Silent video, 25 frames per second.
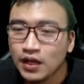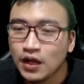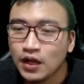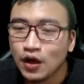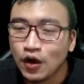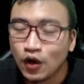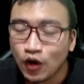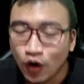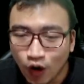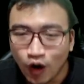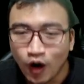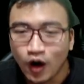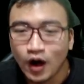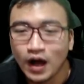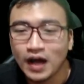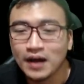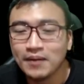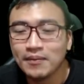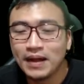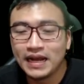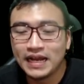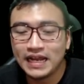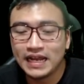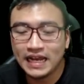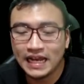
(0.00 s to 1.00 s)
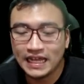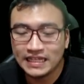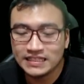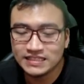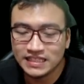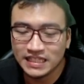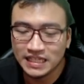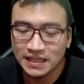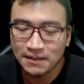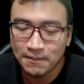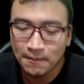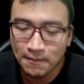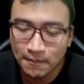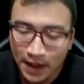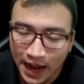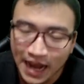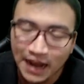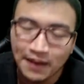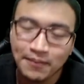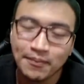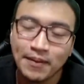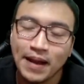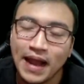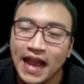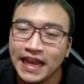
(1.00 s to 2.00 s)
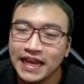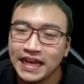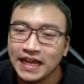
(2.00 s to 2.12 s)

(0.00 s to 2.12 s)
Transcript: ขอกันมาในไลฟ์สตรีมมากมายเลยค